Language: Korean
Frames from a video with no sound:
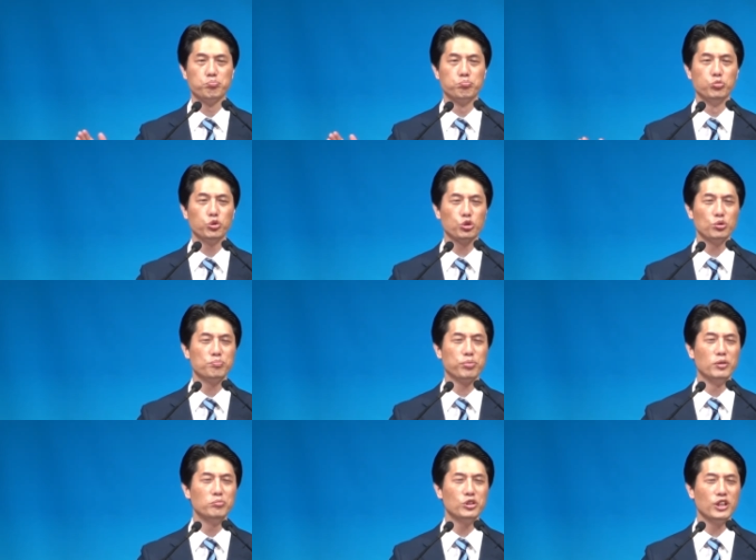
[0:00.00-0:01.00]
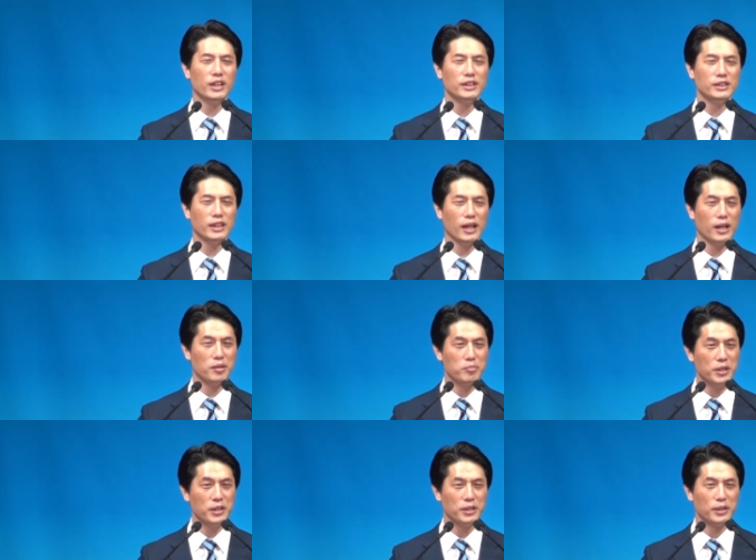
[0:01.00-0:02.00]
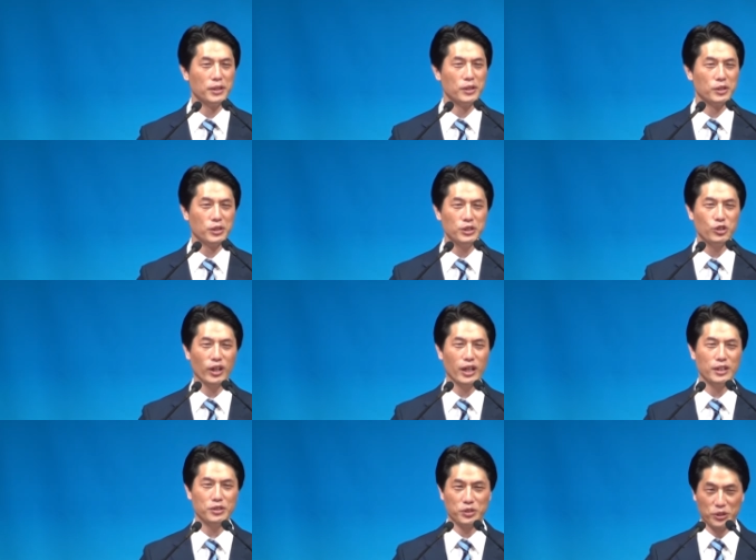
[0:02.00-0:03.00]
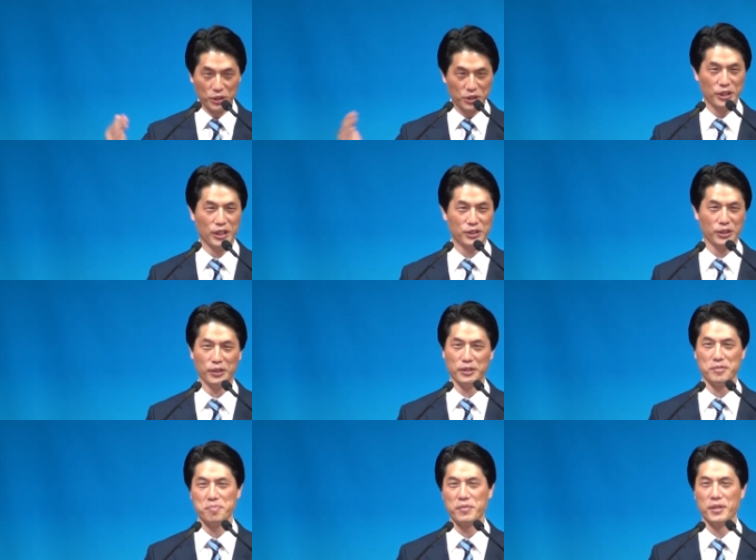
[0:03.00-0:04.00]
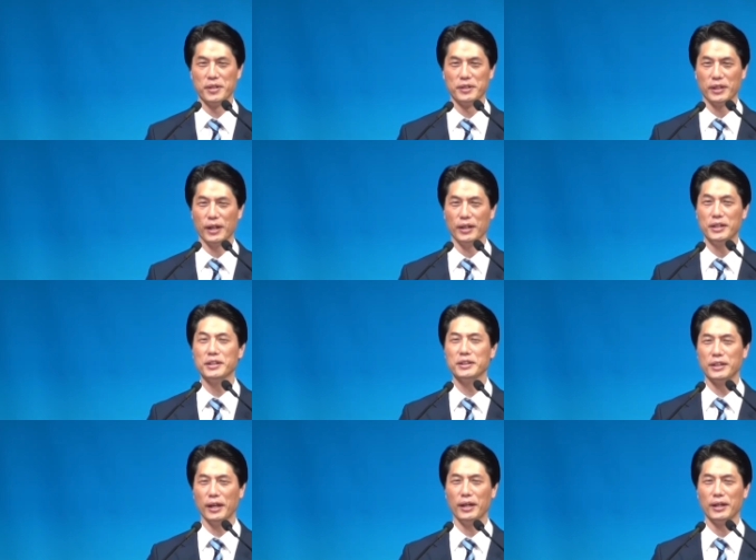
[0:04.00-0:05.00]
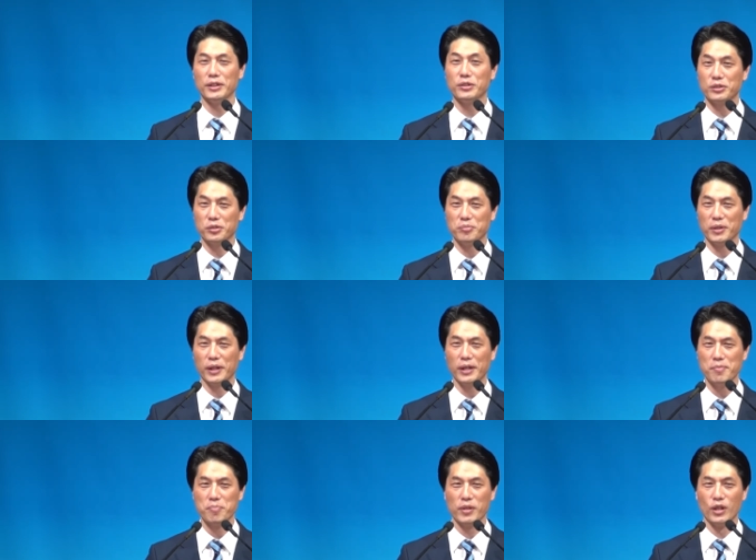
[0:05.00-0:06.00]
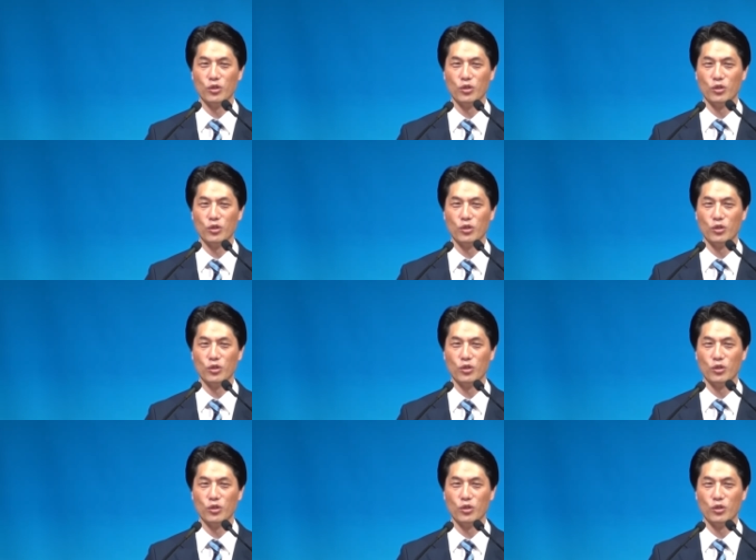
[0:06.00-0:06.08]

무슨 범죄한 사람이 그 죄가 드러났어요 자 이럴 때 어떻습니까?